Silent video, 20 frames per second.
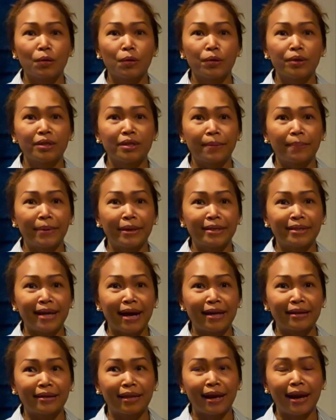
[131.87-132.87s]
คุณจะไป
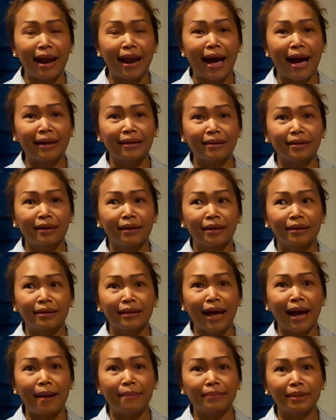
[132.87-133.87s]
จ่ายตลาด
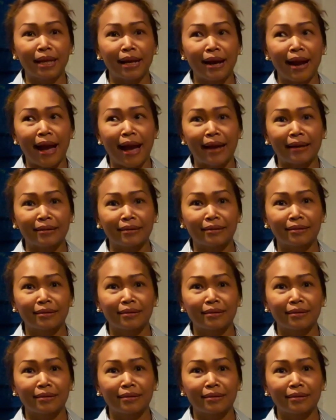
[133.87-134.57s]
ตามตลาด